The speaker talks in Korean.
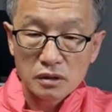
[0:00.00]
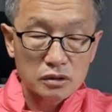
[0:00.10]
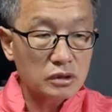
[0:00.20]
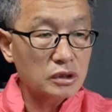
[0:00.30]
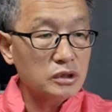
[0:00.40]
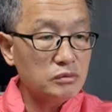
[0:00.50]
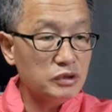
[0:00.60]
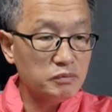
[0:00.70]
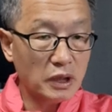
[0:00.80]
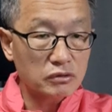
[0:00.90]
그러니까 이
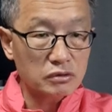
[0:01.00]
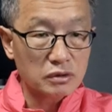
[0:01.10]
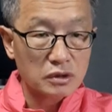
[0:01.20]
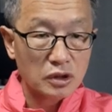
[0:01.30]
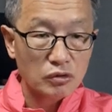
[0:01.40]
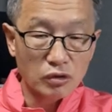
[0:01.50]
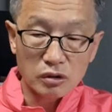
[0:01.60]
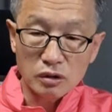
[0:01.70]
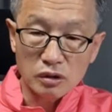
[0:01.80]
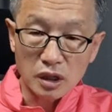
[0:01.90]
미팔군
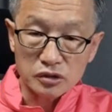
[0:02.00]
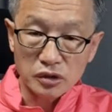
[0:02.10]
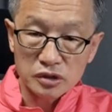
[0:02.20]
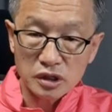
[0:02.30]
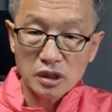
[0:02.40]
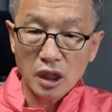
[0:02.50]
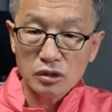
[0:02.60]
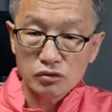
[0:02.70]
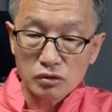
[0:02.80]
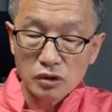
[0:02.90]
워커가 굉장히
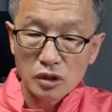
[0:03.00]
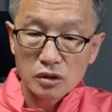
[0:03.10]
한국